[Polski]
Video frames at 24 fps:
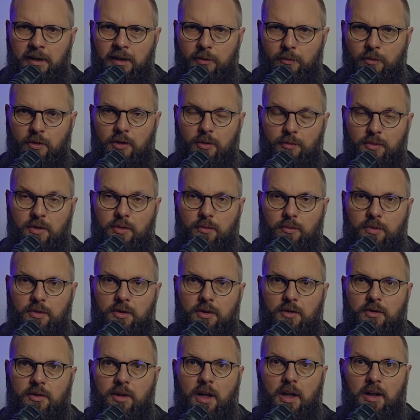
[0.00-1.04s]
Moglibyśmy
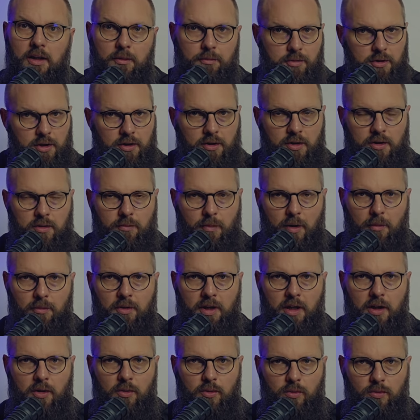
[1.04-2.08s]
powiedzieć, no ale przecież mamy
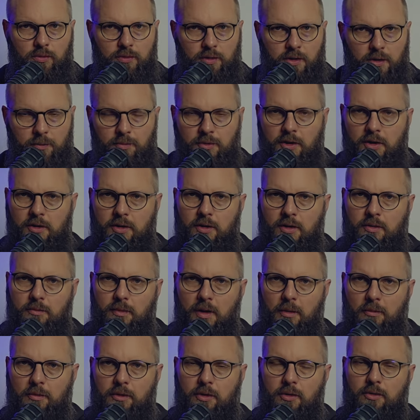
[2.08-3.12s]
rachunki, przecież
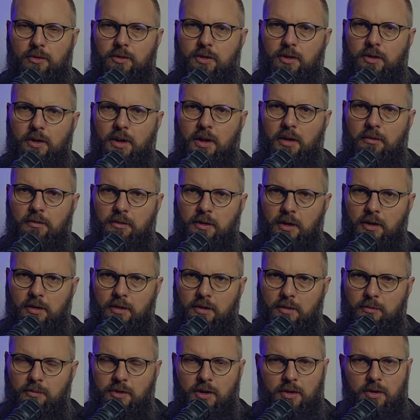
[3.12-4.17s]
mamy rodzinę,
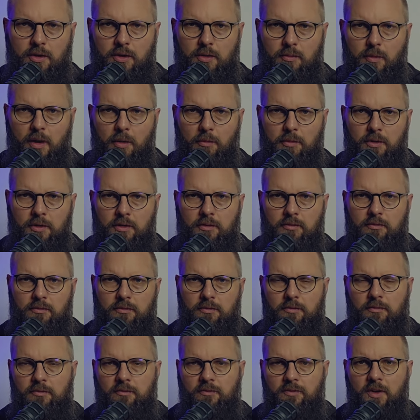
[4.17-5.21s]
kiedy przecież mamy
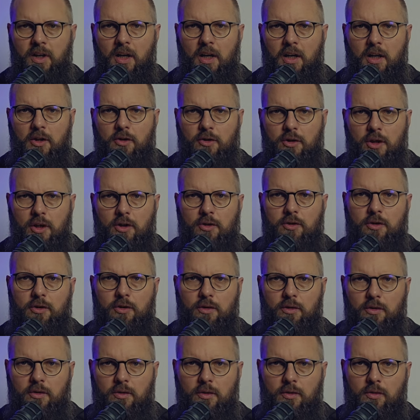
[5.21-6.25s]
wiele rzeczy,
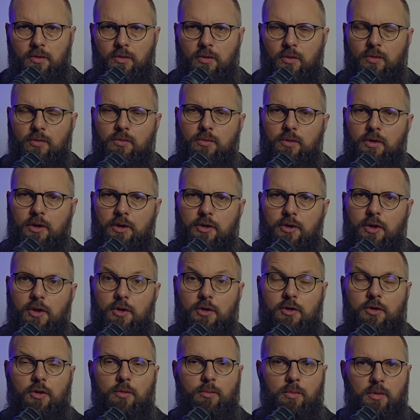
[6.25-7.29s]
do których się
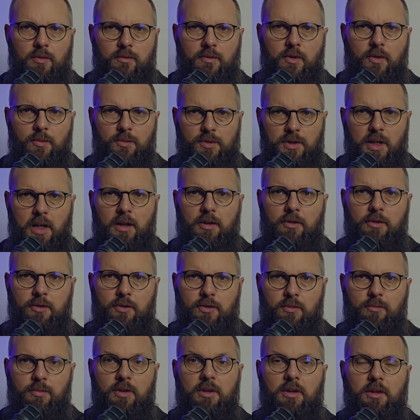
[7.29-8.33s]

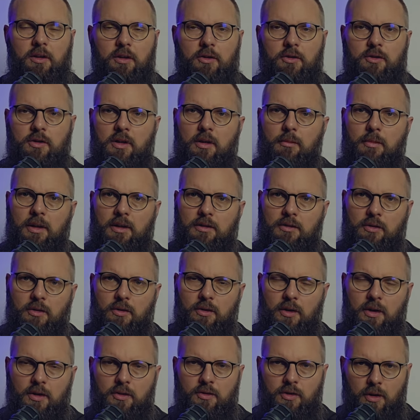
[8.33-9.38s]
zobowiązaliśmy i trzeba
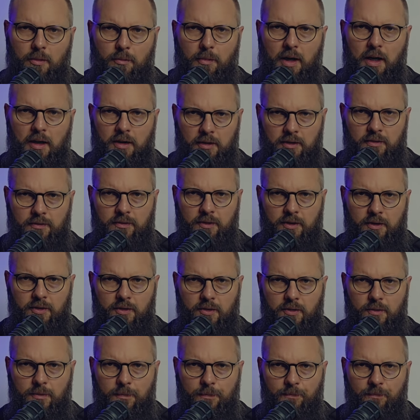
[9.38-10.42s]
trochę się
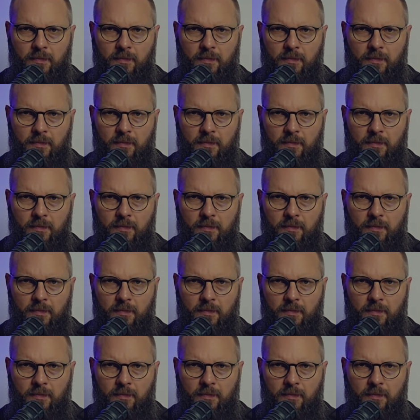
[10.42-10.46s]
martwić.